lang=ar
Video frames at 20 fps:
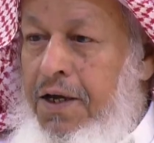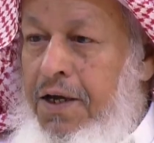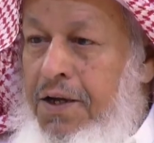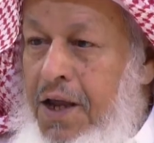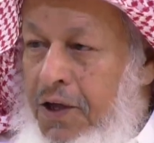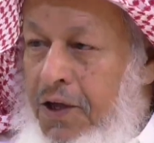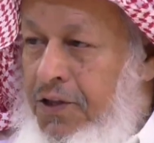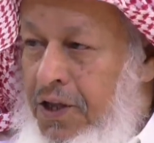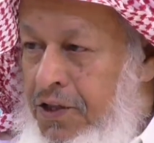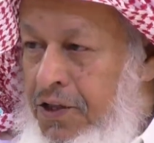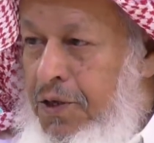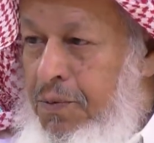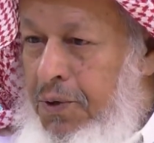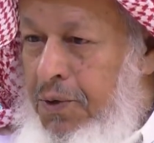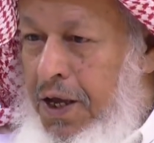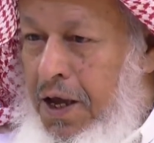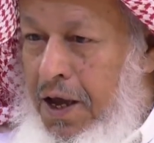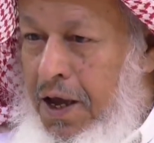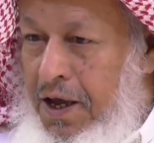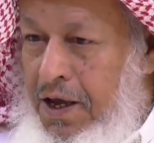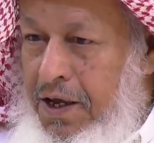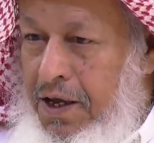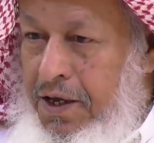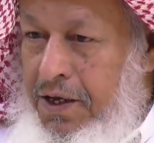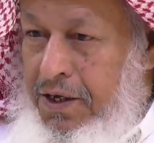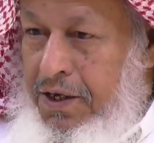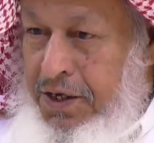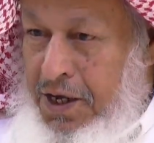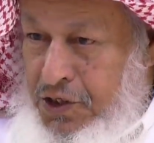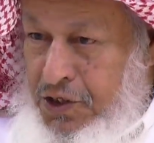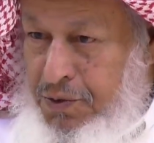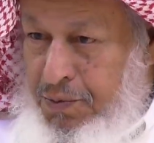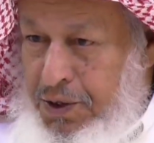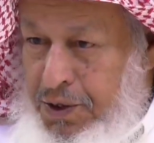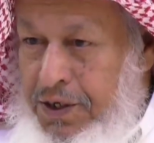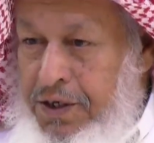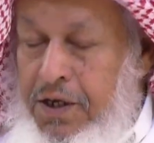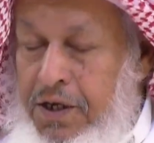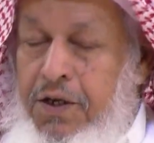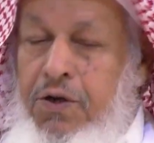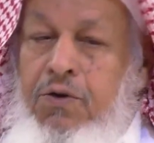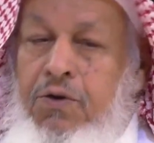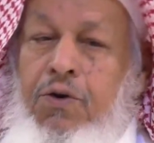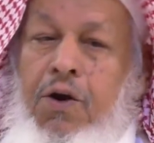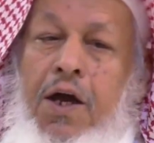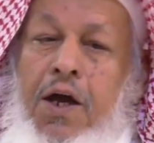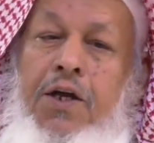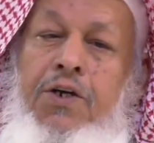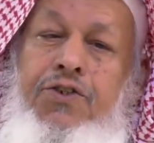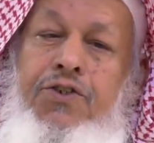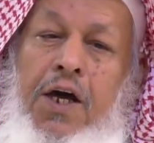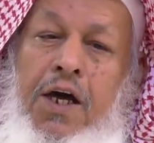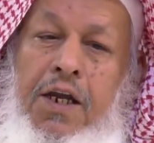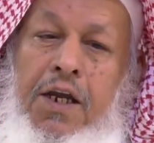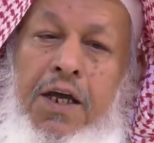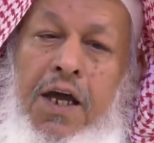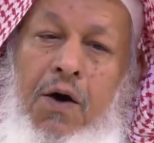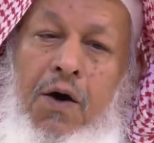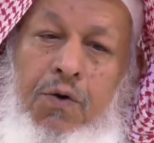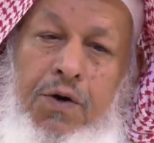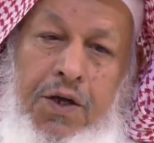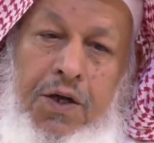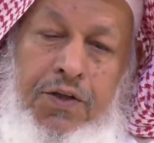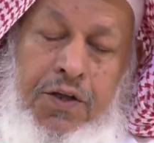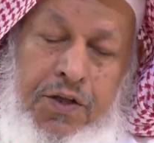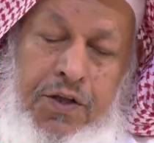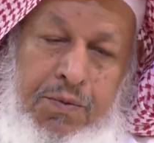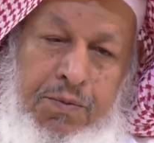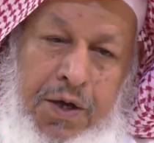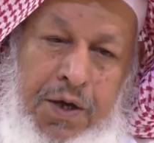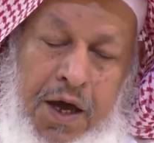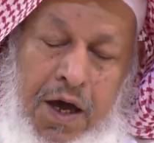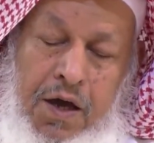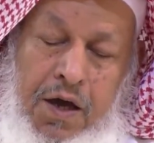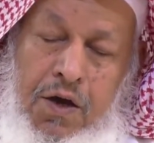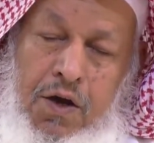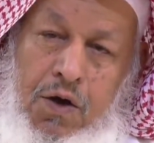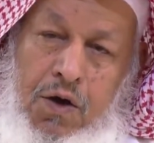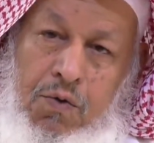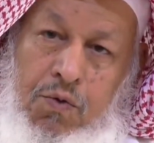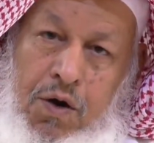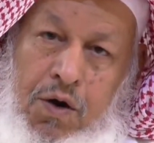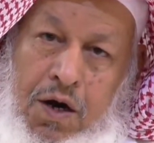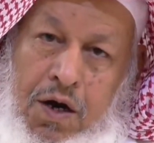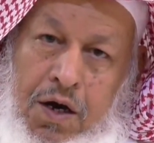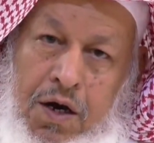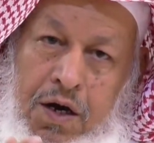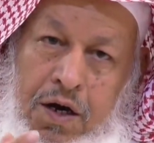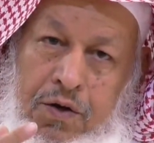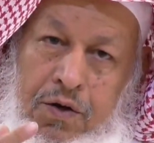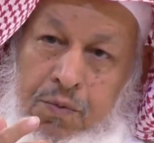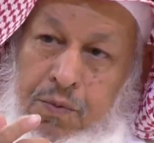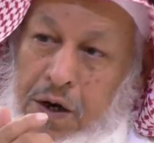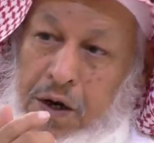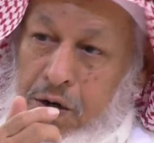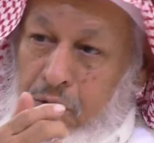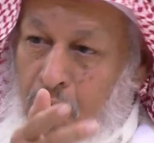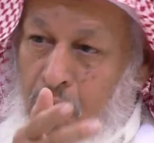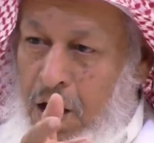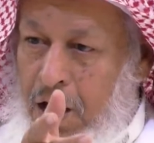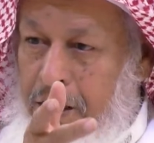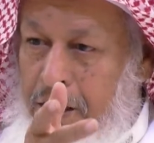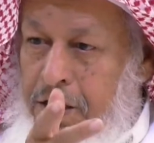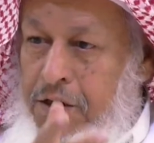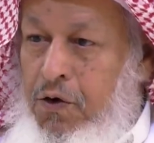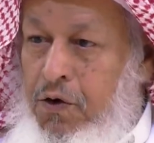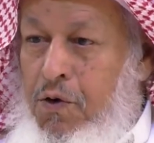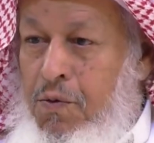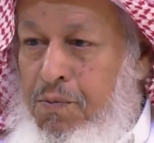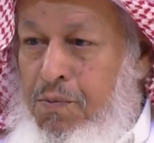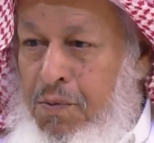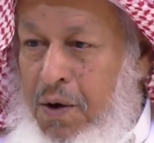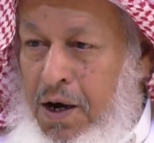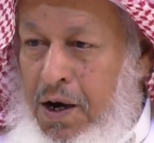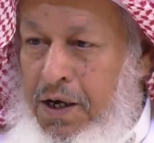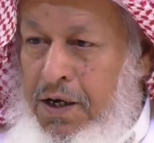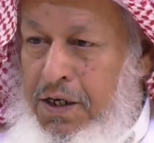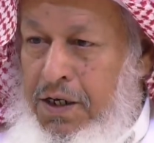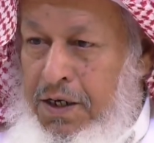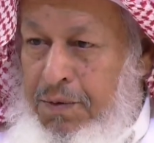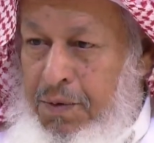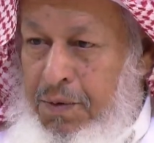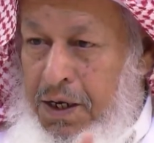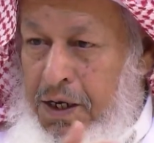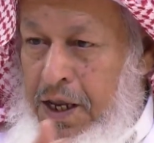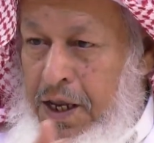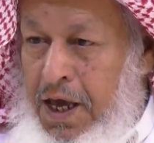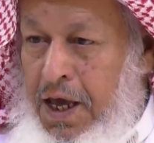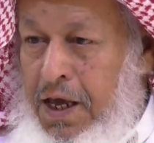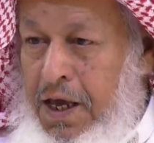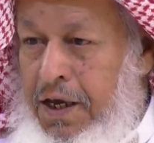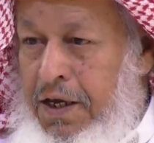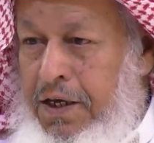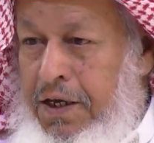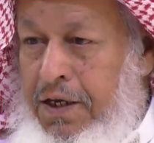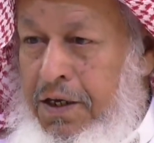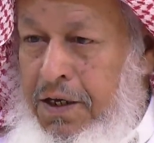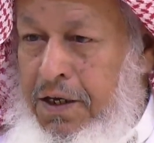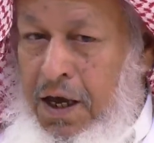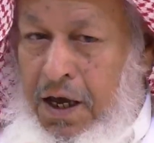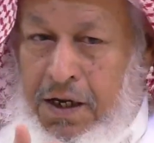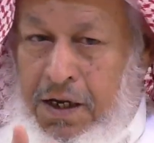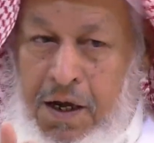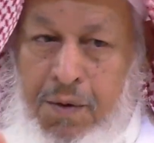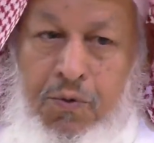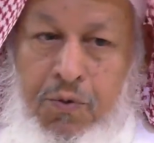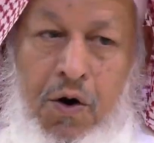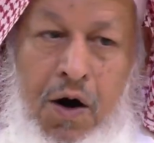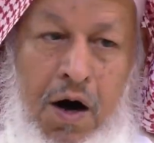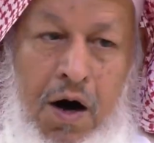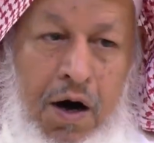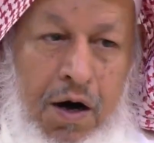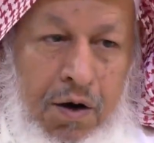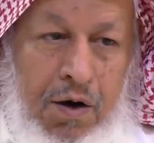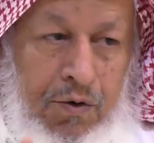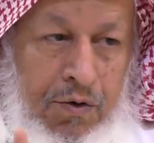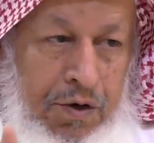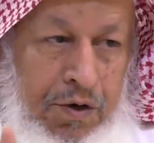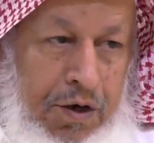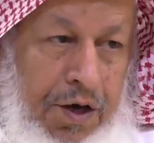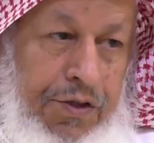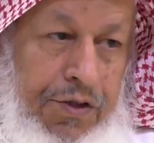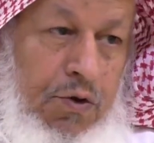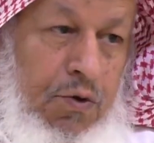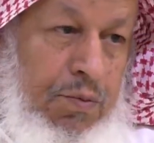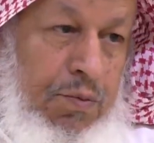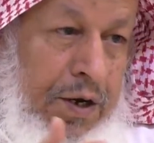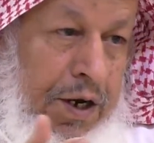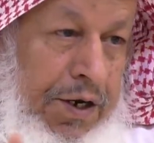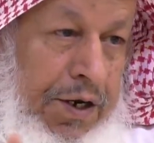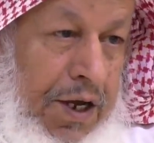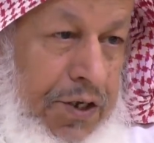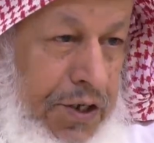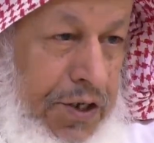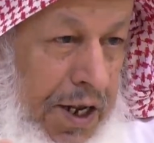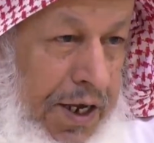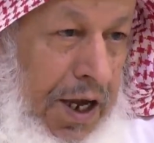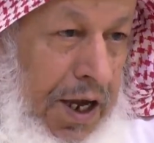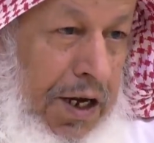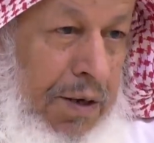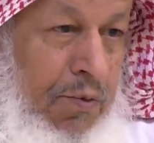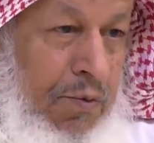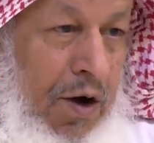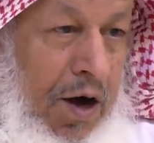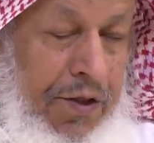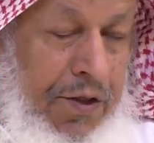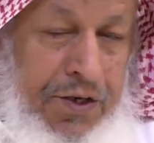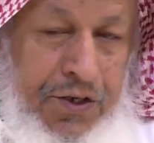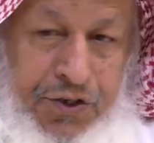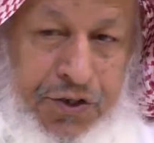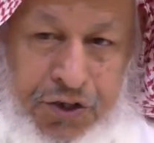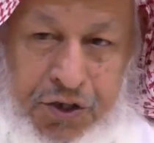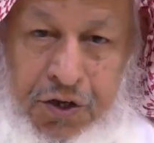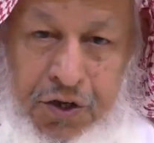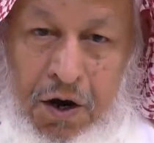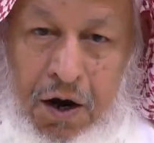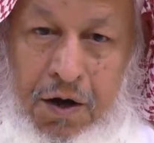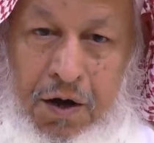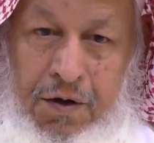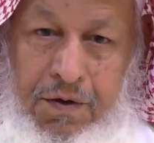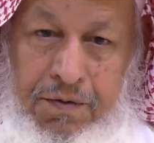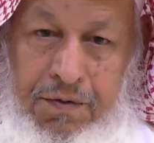نهتدي بها يجب أن نركز عليها ونهتدي بها ونبلغها للأمة لمن لا يعلمها أو كثير من الناس لا يعلم هذه السيرة